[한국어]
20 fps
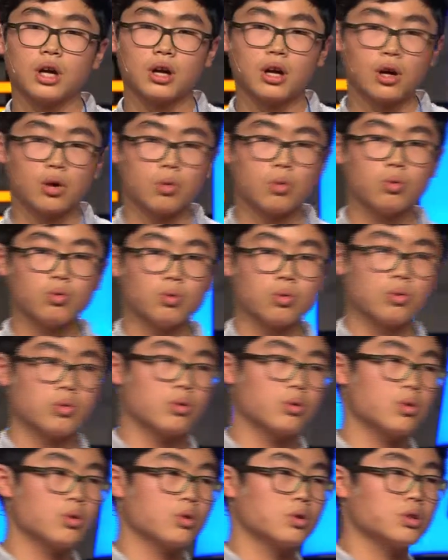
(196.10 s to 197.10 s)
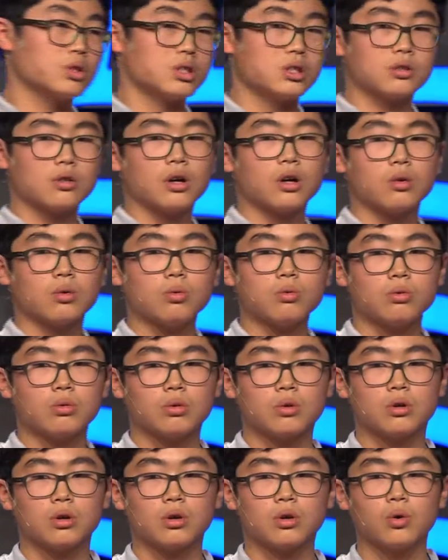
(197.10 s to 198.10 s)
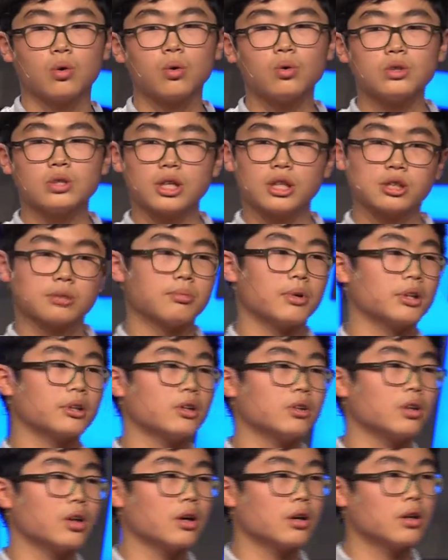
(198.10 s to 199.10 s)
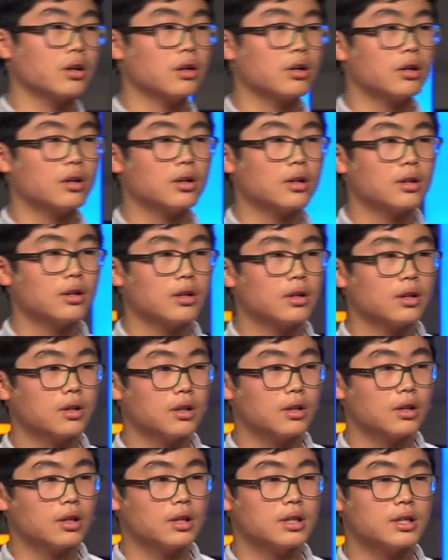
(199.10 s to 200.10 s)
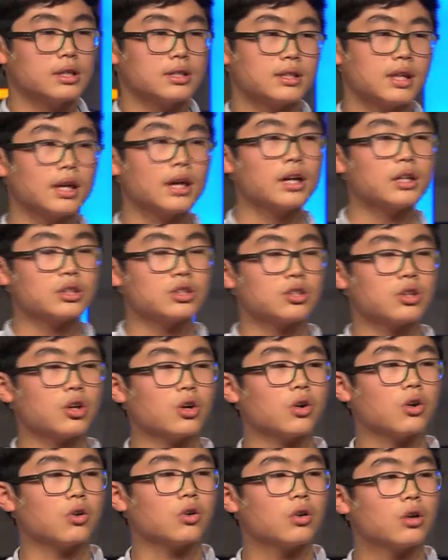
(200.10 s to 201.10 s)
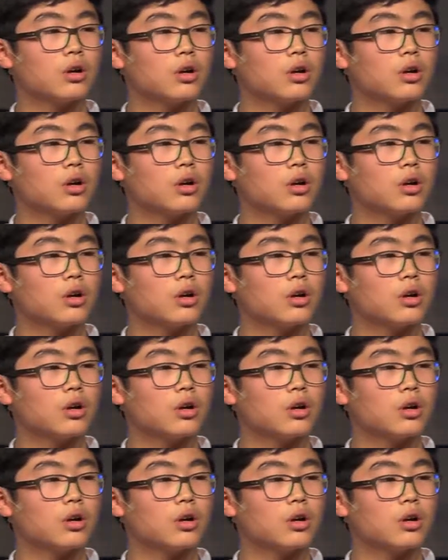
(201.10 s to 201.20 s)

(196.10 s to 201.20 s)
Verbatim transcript: 약하고 진화하고 혼자 있으면 안 된다. 이 세 가지인데요.